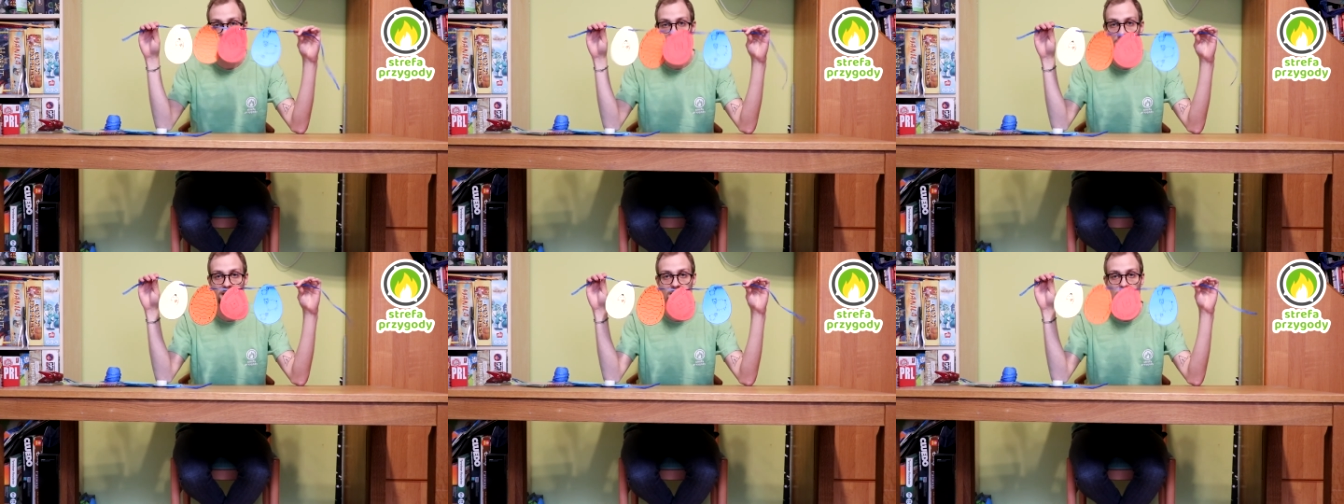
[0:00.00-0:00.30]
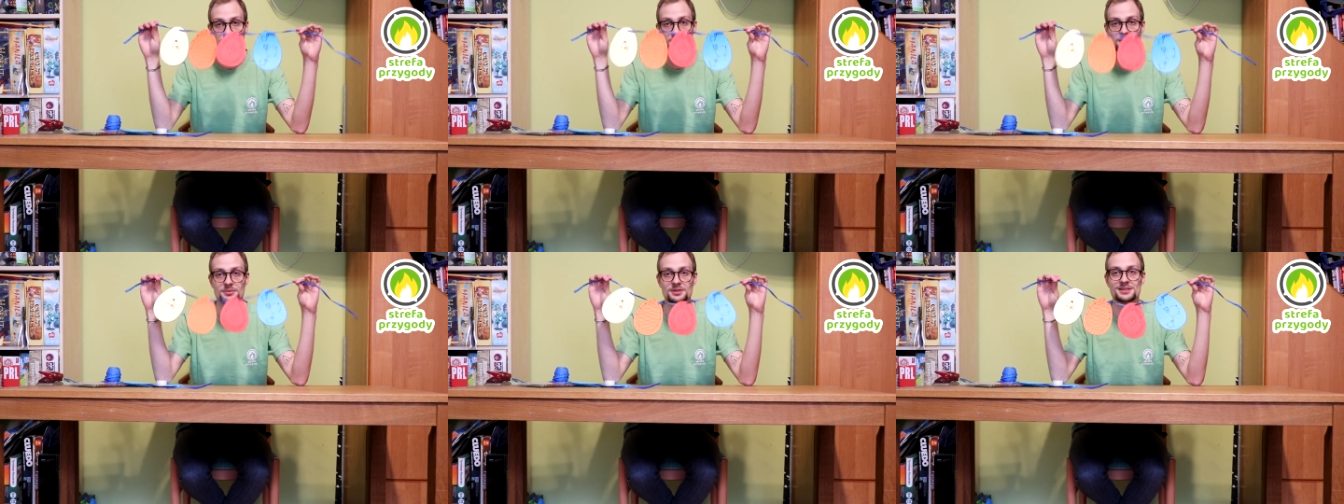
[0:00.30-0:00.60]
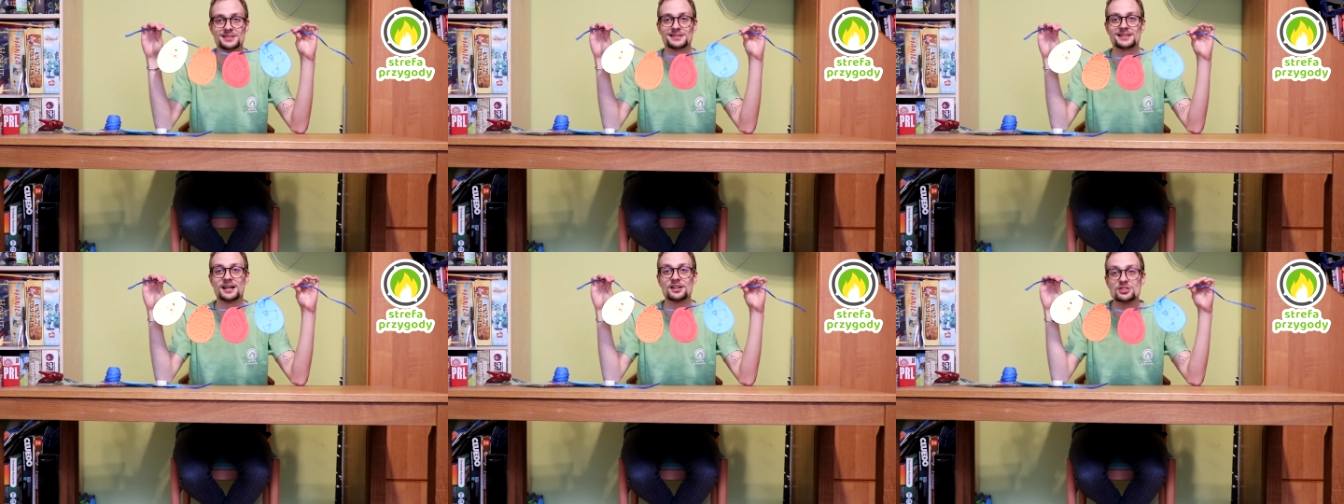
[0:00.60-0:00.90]
Ona może być
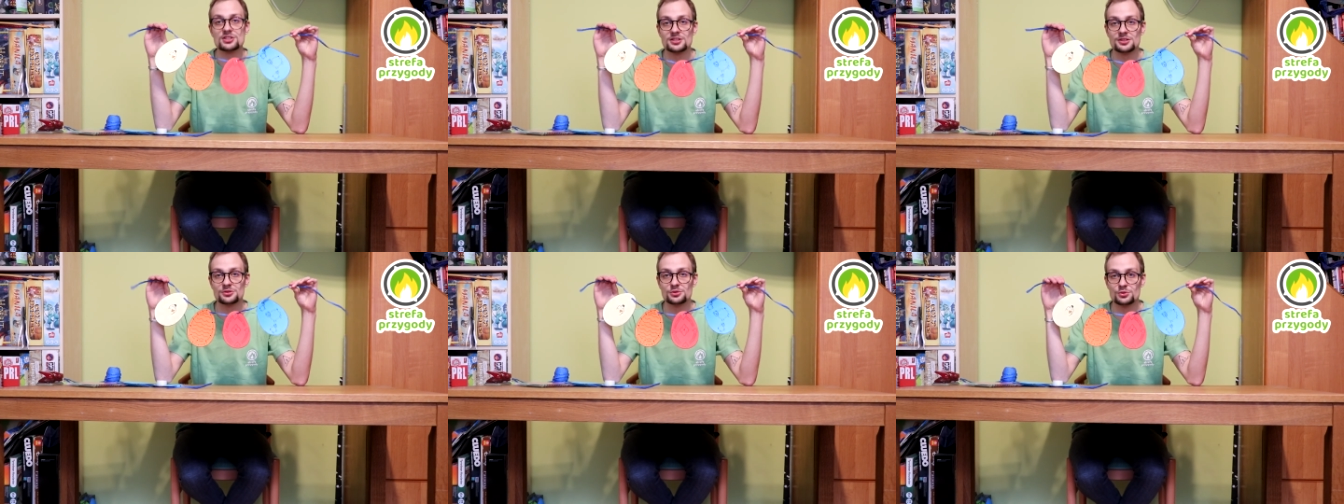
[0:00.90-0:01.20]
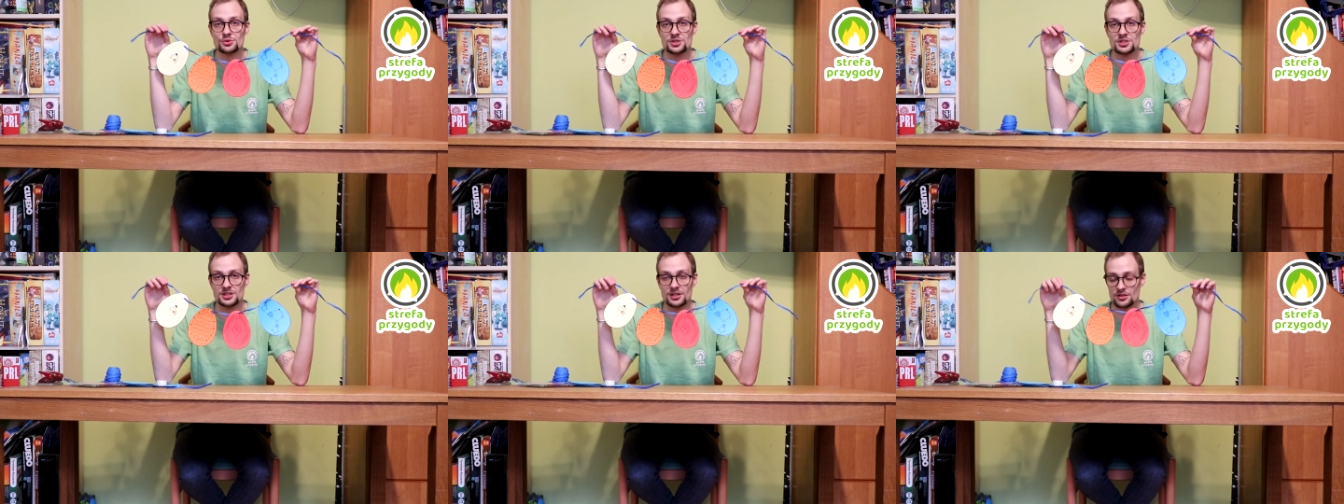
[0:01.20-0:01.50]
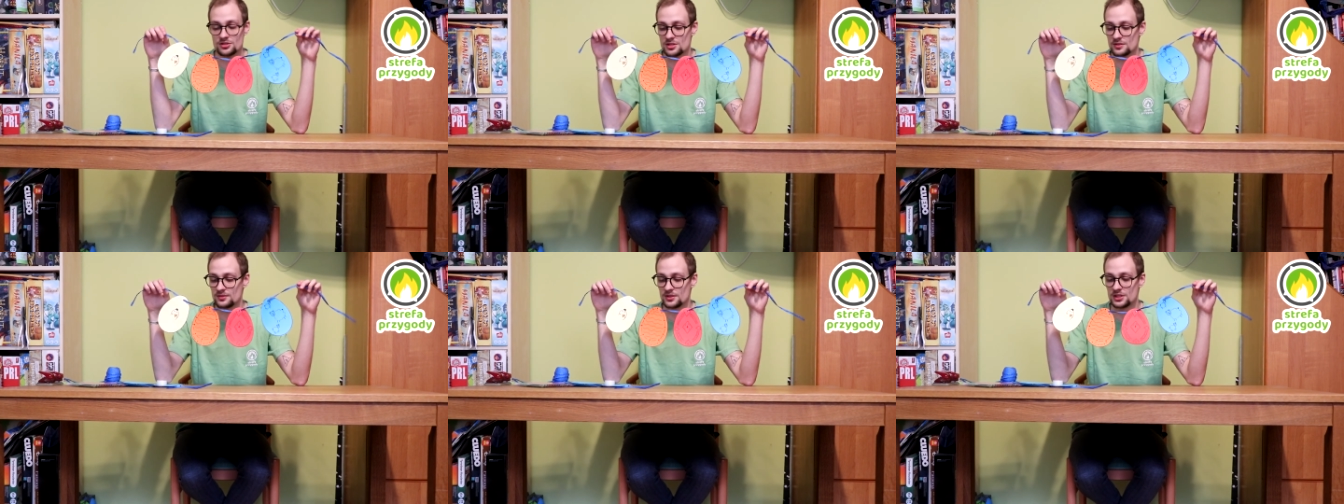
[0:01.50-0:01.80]
znacznie dłuższa
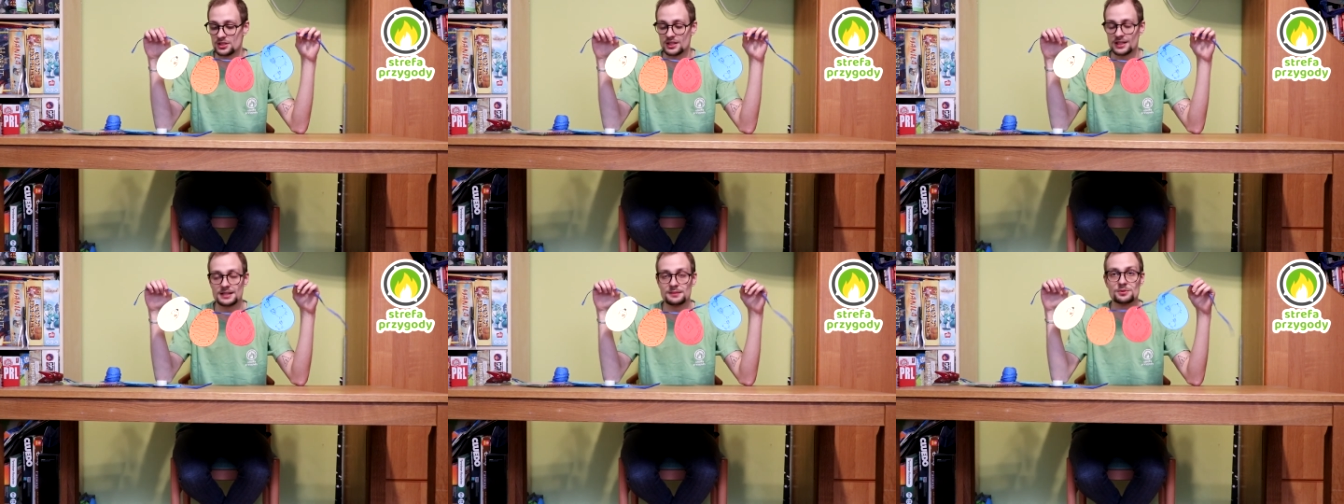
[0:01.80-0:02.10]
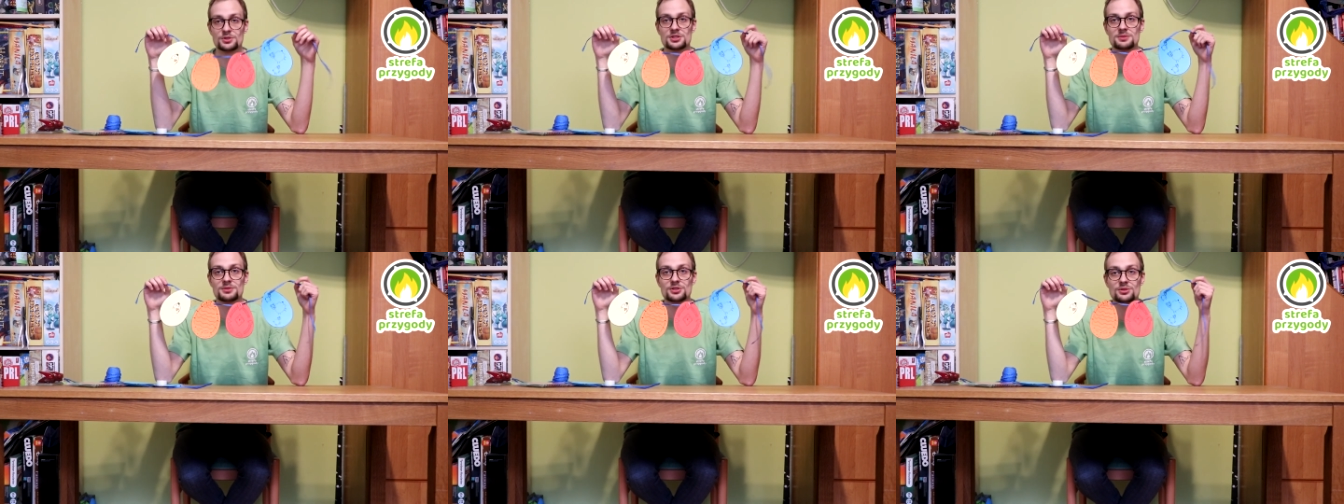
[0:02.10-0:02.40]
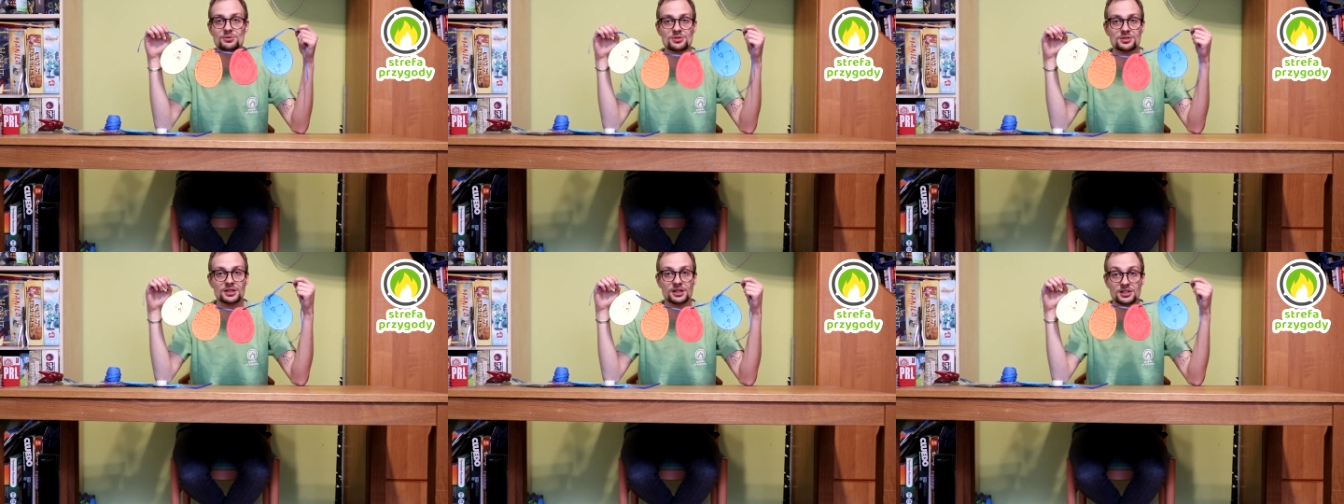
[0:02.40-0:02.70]
oczywiście i może mieć
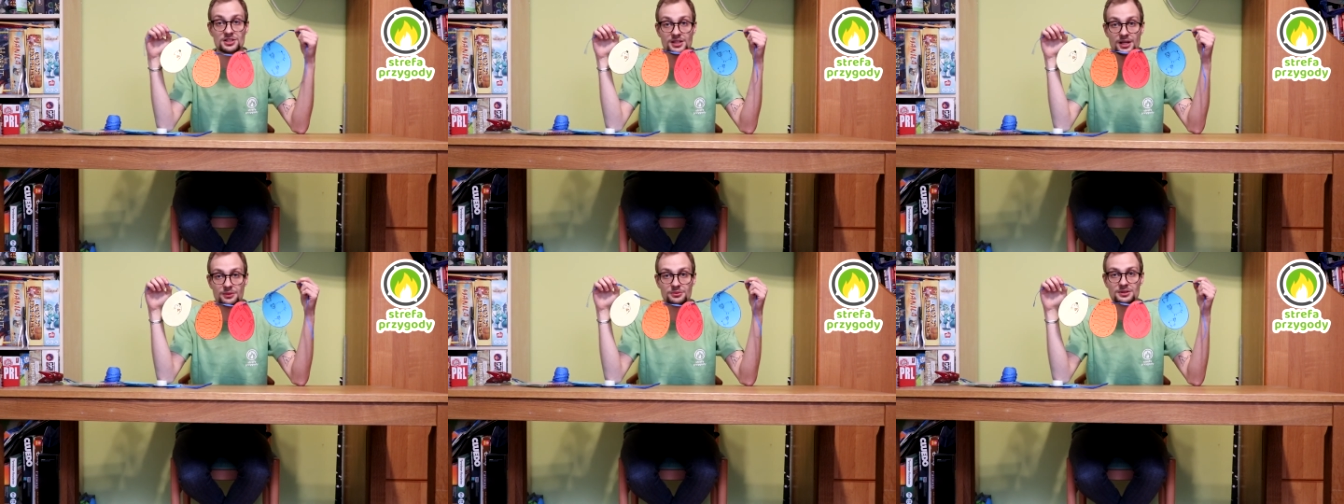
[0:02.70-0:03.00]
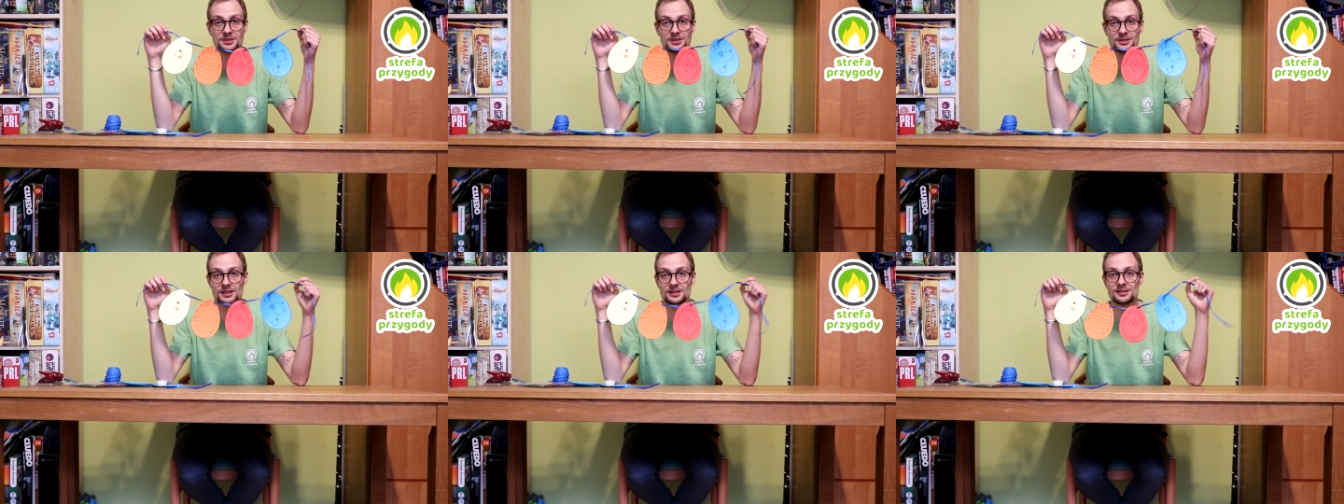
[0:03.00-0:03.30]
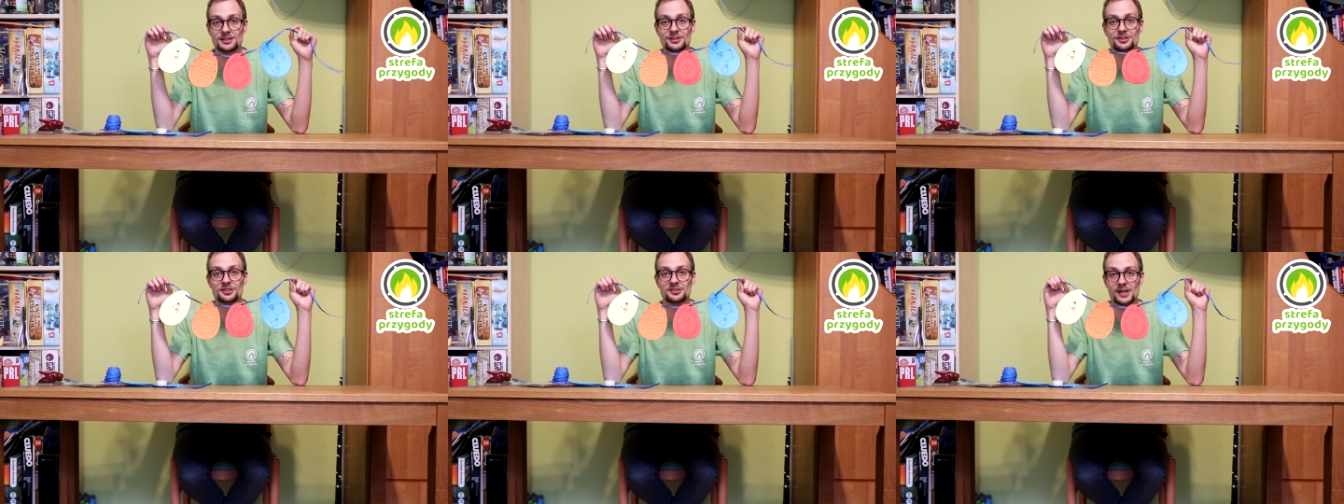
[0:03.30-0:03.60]
różne kształty, nie
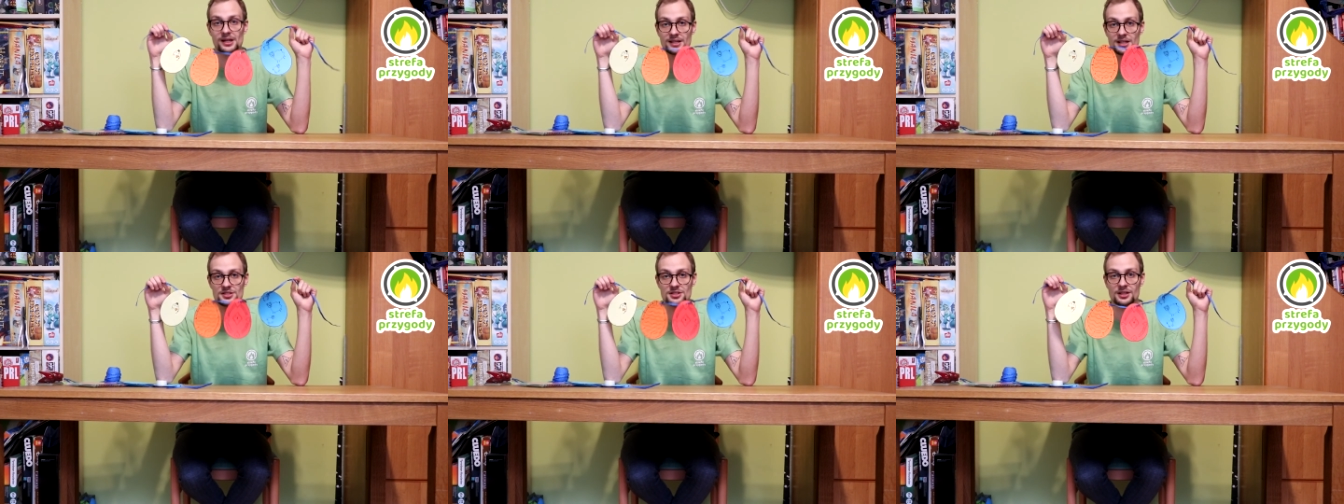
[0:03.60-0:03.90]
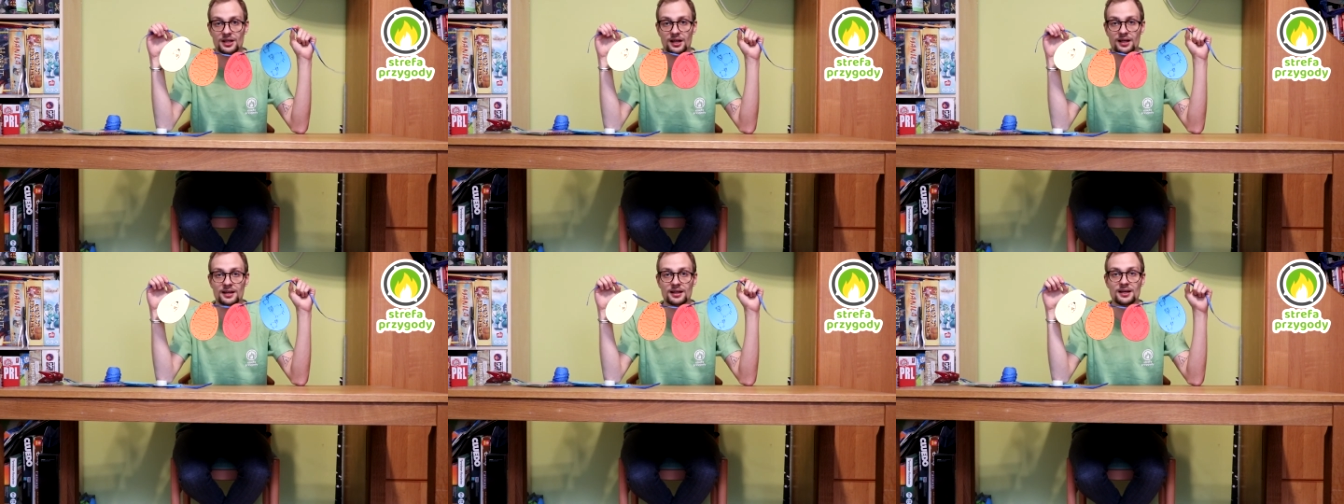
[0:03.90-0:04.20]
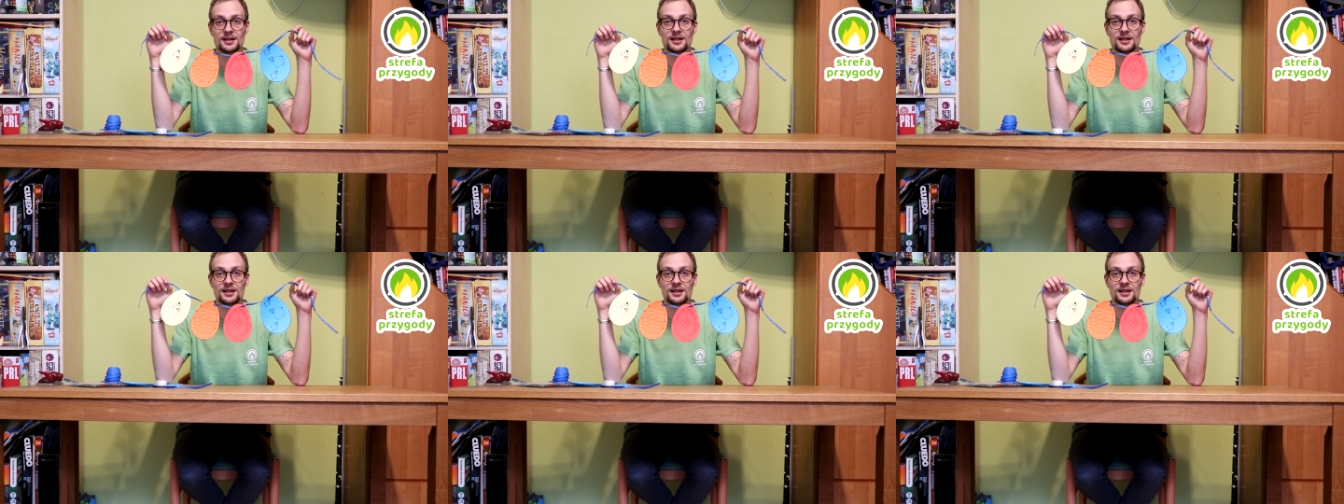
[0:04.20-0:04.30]
tylko jajeczka.